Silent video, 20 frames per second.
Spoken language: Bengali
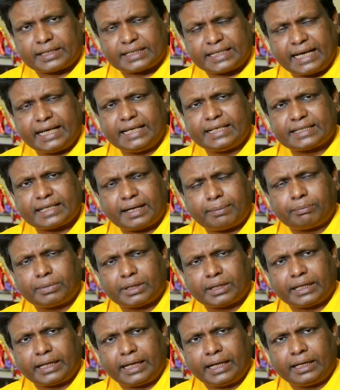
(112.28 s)
সেই
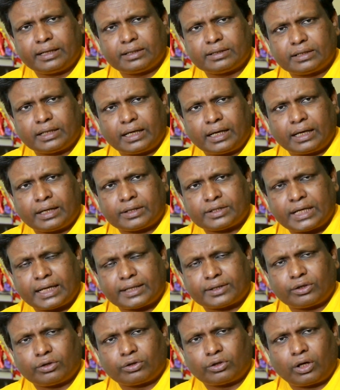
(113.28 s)
শাবমান গিল
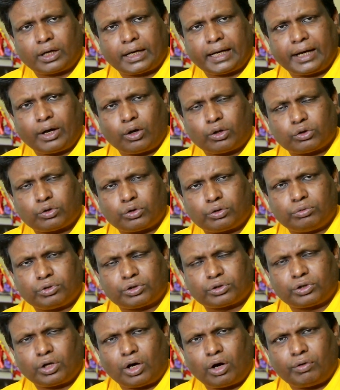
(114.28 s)
জাতীয় দলে
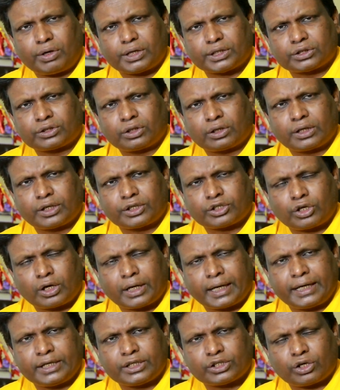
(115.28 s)
অন্তর্ভুক্ত হওয়ার সঙ্গে
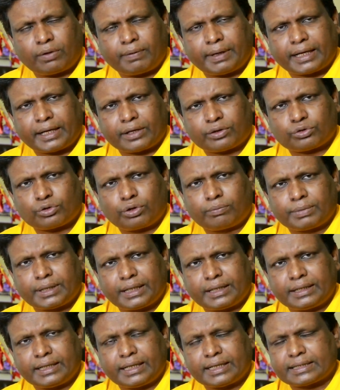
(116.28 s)
সঙ্গেই সবাইকে
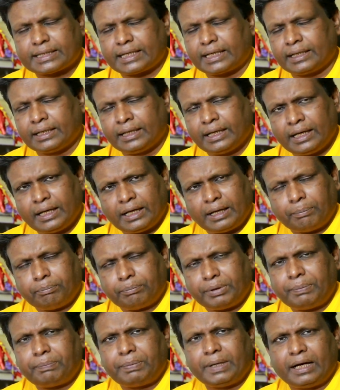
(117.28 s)
চমকে দিয়েছেন
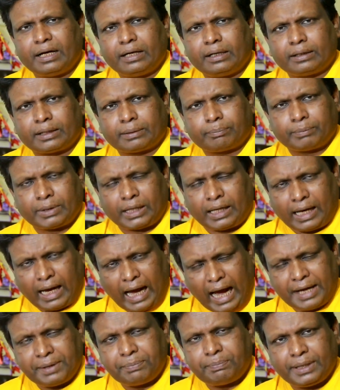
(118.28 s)
বিপিএল
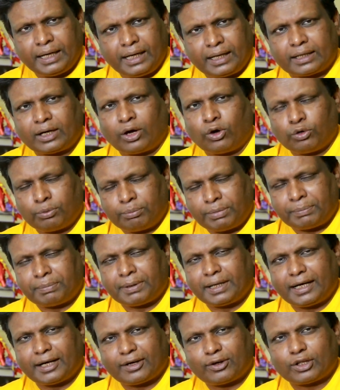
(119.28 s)
আইপিএলটাও
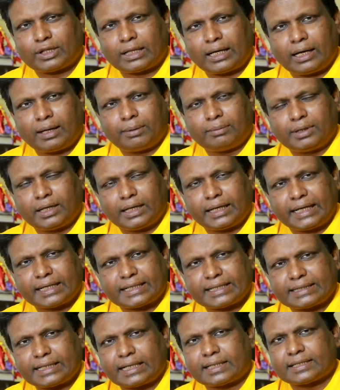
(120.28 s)
বিপিএলের কথা
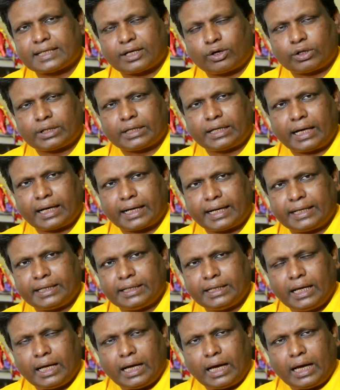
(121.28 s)
এসে যাচ্ছে কদিন আগেই